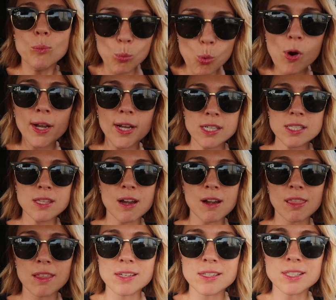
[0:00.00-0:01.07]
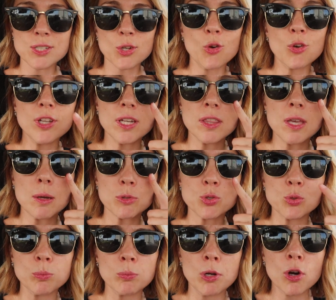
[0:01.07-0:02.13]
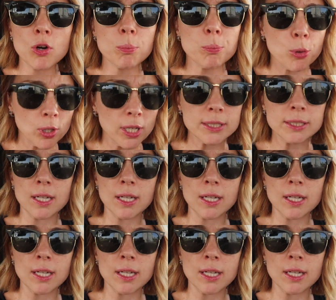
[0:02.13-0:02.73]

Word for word: Buenas tardes, hoy iniciamos un vlog por la